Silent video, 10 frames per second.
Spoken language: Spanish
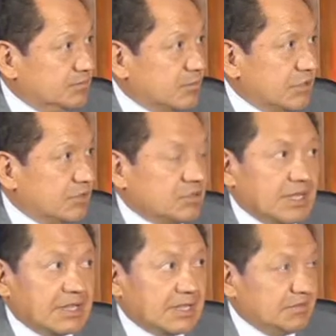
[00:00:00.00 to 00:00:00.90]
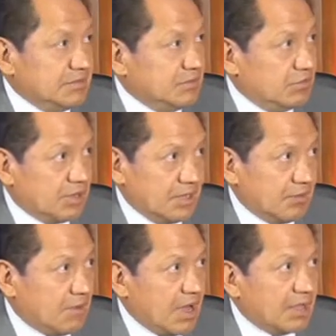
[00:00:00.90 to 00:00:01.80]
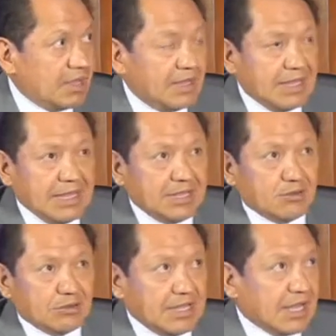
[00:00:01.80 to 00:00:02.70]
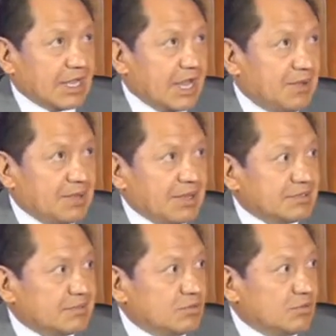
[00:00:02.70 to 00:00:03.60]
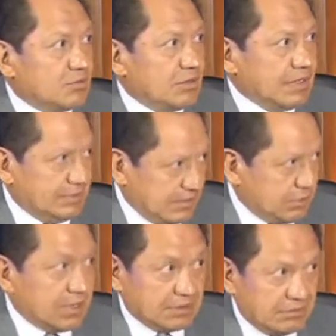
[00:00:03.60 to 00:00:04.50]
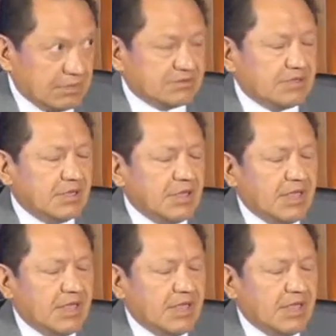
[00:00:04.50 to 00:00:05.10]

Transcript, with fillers: Porque no tenía transmisión adecuada, no tenía cámara. ¿En el cerro? en el cerro de las Noas. Ya.